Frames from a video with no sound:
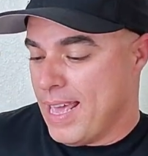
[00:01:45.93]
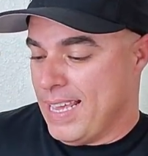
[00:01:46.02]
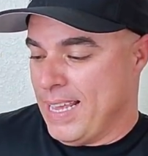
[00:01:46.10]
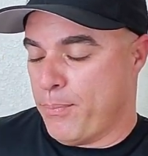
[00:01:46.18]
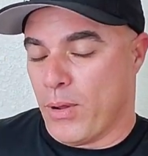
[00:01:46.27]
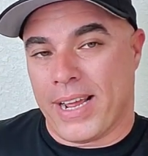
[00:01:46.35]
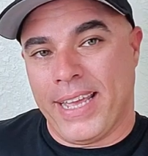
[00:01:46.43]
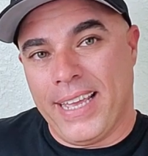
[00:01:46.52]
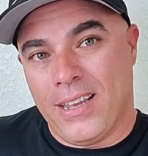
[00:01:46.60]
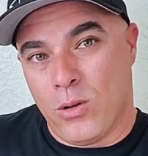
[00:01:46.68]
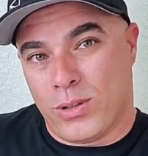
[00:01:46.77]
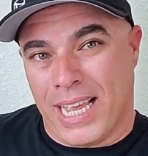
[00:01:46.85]
y por aquí,
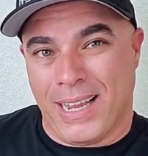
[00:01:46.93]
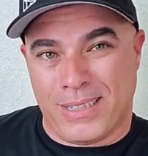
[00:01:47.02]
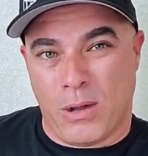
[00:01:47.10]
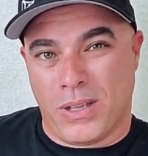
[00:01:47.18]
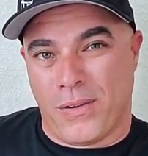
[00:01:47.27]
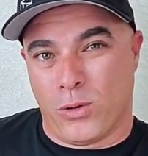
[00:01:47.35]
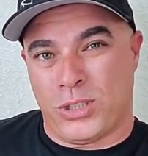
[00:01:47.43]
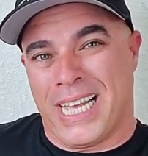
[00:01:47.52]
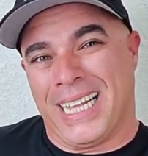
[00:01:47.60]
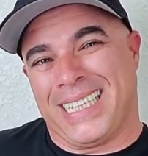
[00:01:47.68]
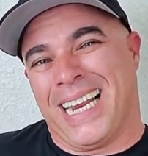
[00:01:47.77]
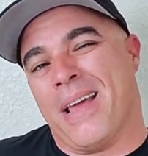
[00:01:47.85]
y usted está a una
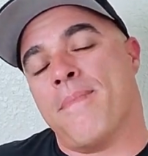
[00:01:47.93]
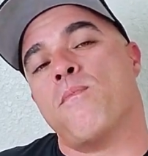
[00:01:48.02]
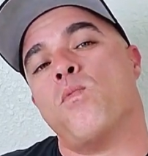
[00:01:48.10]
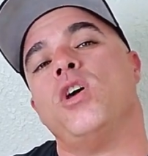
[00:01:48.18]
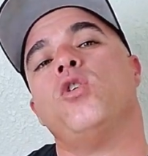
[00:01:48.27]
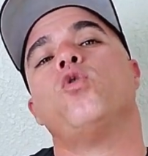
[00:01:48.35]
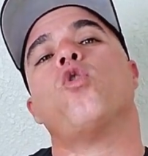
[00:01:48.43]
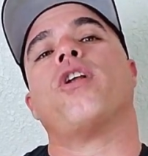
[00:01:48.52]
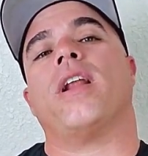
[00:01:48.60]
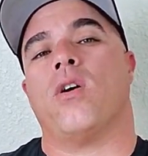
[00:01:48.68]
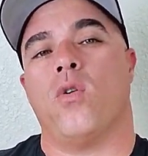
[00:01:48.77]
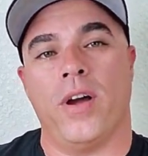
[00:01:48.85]
velocidad alta, le es muy duro
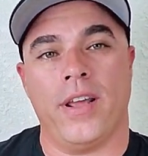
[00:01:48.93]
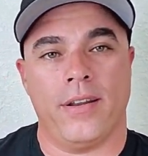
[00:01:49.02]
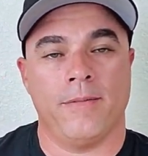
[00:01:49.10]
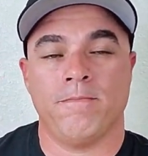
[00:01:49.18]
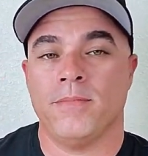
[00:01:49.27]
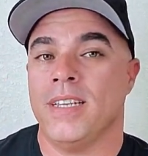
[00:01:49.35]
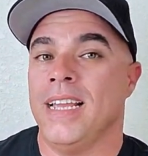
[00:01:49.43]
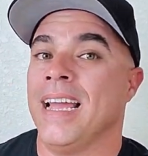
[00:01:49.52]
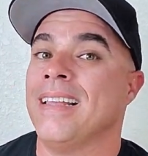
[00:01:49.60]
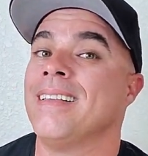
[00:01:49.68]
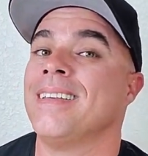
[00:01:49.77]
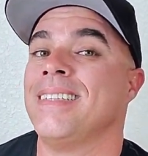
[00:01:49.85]
recoger. ¿Y
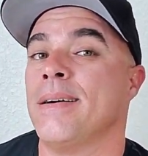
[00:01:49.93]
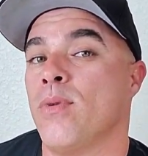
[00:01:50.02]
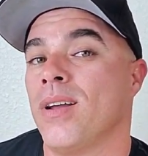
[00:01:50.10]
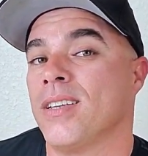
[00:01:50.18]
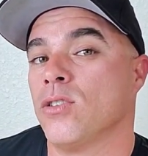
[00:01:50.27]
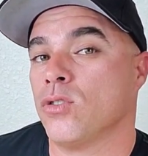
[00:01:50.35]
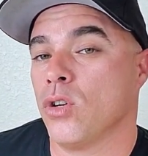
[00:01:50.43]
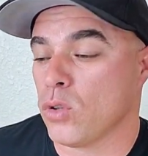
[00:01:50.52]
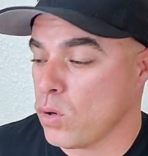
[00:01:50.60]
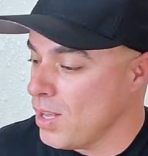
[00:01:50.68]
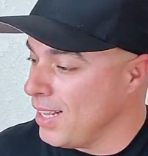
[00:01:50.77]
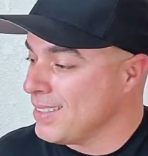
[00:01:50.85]
qué necesitamos hacer
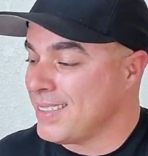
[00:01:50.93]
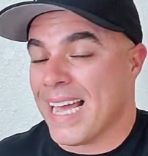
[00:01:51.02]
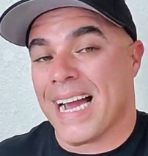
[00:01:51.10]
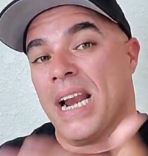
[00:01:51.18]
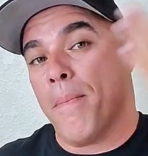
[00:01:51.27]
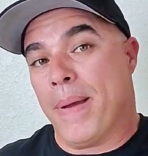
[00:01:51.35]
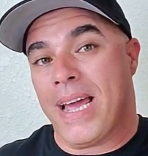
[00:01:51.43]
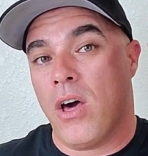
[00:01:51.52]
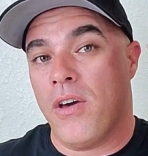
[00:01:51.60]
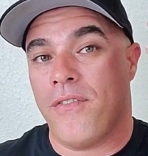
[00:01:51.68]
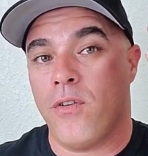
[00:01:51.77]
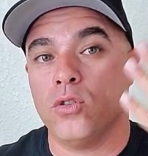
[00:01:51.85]
nosotros? Sacar el
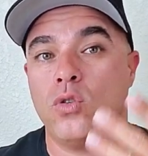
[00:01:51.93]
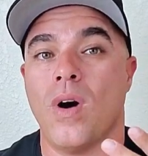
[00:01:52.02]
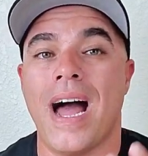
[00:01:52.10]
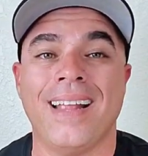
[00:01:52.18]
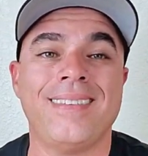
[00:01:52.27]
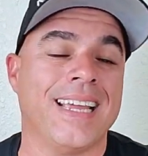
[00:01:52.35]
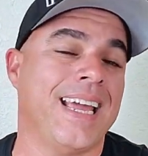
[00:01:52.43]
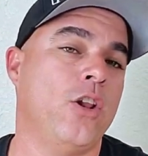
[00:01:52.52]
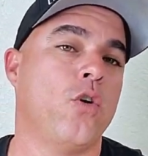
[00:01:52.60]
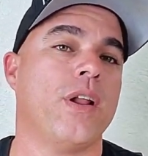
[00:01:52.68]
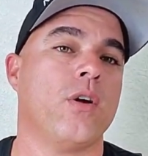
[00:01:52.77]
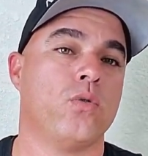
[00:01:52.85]
pescado de fondo antes que
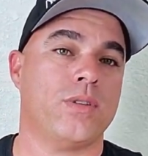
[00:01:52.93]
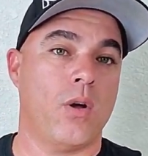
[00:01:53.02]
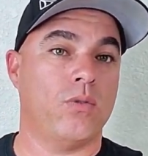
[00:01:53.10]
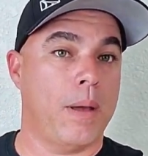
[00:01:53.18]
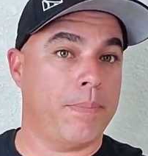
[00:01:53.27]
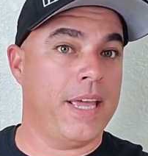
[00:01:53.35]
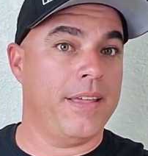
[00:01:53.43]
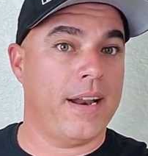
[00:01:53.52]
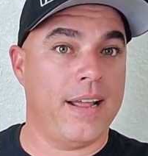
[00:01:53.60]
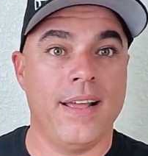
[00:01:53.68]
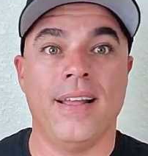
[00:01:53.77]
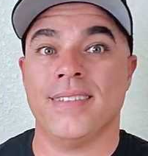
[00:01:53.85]
logre encontrar una
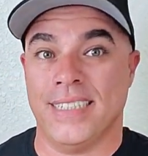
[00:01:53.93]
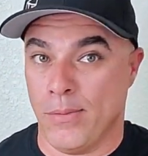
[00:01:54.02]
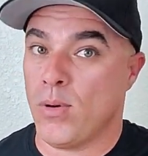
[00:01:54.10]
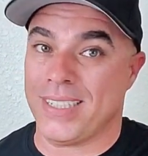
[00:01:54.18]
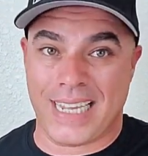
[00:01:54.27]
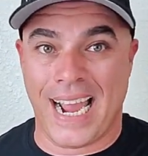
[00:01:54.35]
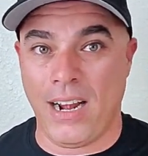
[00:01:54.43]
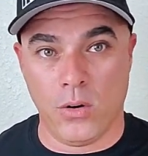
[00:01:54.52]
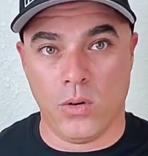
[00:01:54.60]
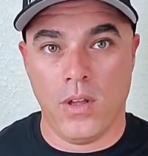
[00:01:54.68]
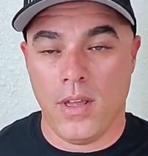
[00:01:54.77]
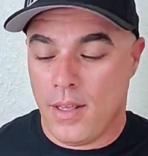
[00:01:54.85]
piedra. Tenemos que sacarlo.
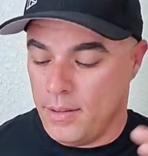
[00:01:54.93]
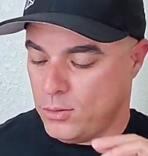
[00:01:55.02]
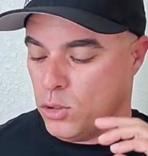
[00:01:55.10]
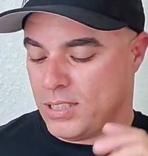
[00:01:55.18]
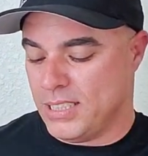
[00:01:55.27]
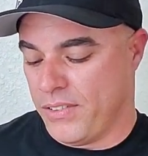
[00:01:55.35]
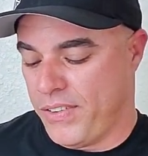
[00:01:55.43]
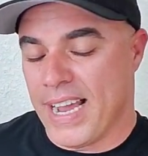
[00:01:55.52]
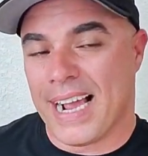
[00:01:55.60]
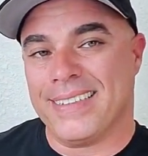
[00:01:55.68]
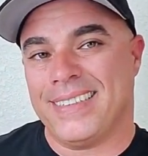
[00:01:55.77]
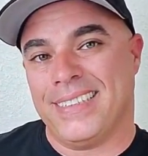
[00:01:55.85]
Eso significa
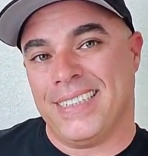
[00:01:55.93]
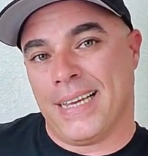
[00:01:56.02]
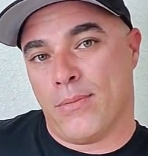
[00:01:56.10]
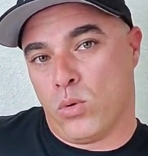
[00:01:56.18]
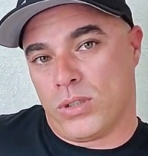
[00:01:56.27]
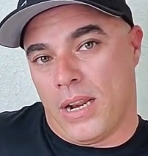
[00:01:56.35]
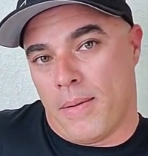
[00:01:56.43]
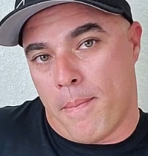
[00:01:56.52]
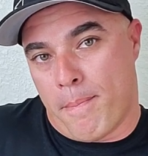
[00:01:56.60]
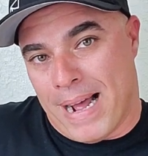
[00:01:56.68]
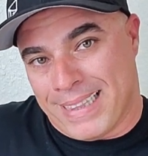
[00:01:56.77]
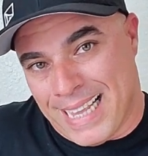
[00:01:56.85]
que necesitamos usar
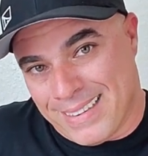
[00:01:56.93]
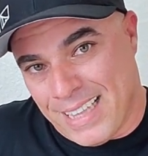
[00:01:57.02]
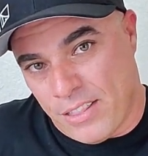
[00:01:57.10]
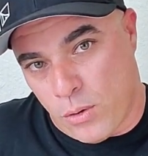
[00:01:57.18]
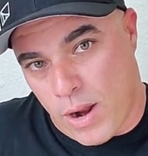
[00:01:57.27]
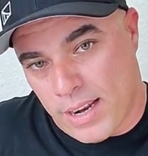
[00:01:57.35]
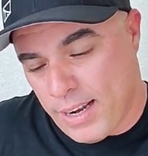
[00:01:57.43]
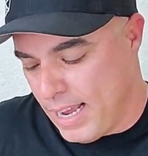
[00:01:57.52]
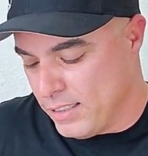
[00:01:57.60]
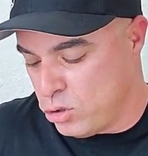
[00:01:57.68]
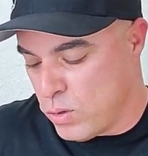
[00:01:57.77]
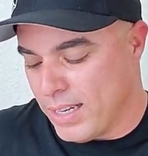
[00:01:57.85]
bastante drag.
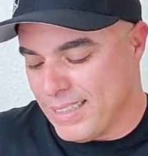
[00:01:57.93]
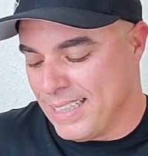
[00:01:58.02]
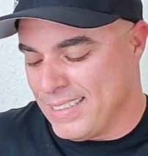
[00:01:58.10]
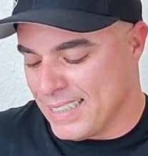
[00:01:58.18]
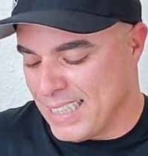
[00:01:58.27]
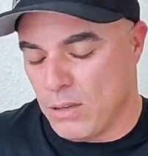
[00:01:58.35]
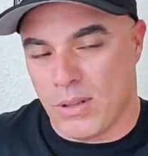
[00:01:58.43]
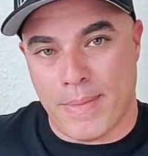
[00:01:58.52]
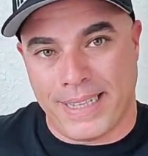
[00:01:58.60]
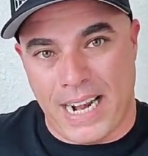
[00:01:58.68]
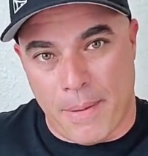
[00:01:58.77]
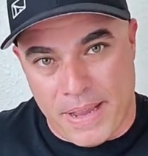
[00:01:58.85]
El drag necesita estar de una
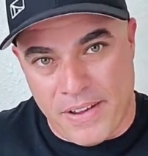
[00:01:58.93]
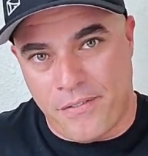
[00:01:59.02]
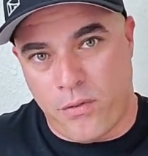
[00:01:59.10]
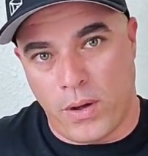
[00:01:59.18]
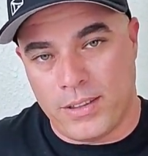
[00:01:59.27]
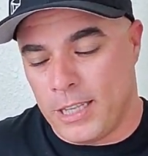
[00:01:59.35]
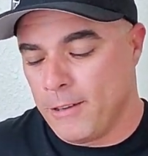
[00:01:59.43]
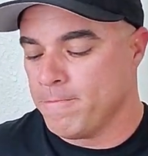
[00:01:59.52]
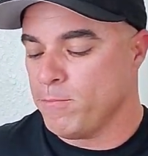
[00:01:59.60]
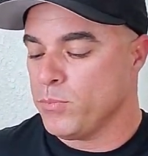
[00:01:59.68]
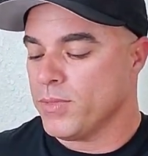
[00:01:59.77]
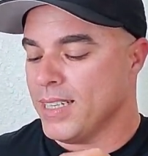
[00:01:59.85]
manera bien fuerte
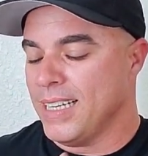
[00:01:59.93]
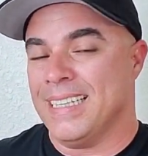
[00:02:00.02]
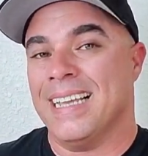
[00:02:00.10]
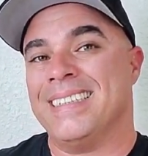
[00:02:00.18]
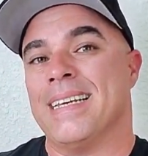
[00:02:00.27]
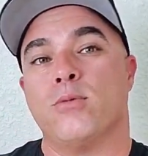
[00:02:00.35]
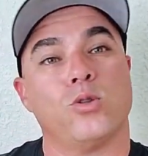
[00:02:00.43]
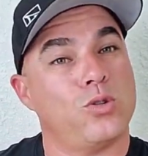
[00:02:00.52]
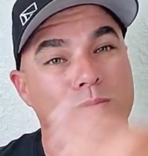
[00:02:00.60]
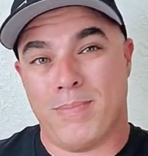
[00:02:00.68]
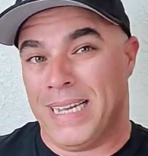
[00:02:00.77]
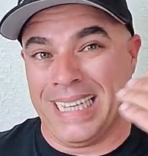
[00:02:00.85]
y
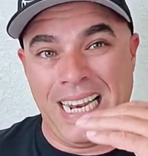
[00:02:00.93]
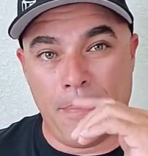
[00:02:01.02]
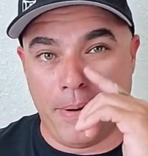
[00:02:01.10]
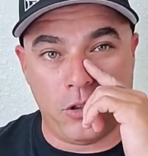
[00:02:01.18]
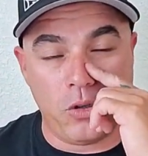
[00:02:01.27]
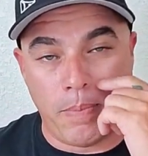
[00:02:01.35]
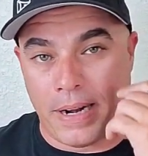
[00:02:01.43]
necesitamos meterle presión